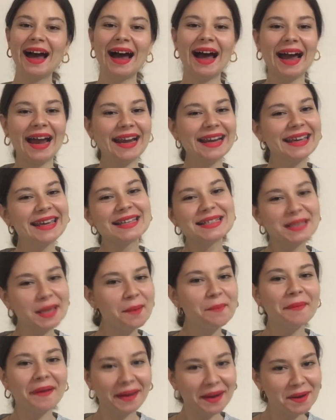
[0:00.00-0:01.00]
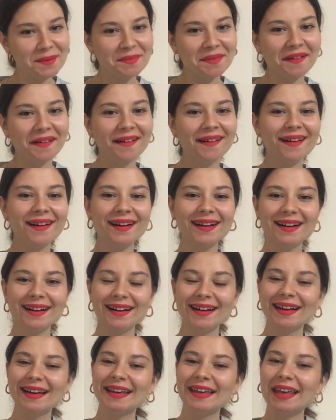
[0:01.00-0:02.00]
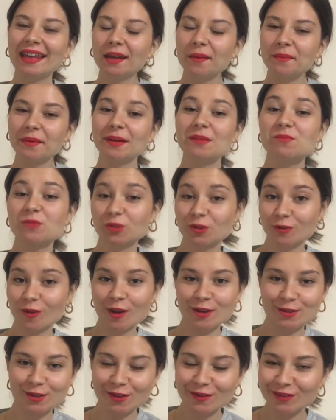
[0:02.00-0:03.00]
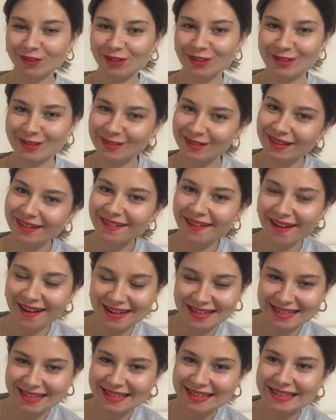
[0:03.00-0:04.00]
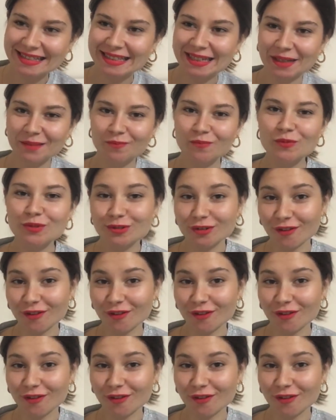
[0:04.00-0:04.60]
Herkese merhaba. Yeni bir motivasyon videosuyla karşınızdayım.